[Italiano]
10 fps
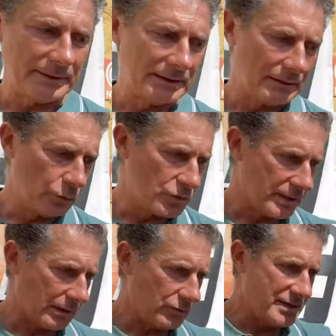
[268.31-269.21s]
pedal
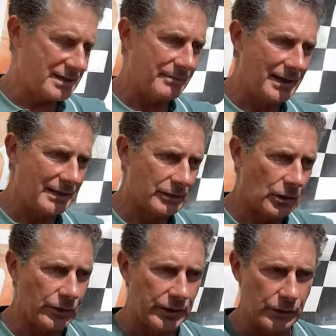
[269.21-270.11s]
booster è un sistema
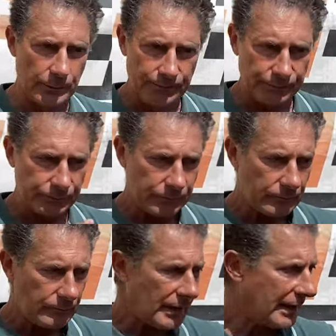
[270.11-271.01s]
elettronico
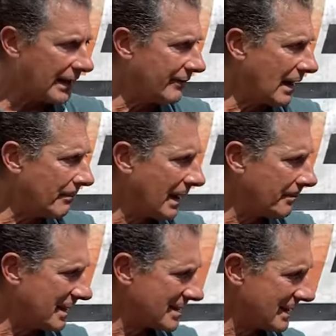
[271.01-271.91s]
che va a
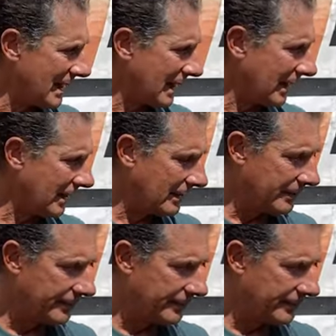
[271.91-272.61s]
bypassare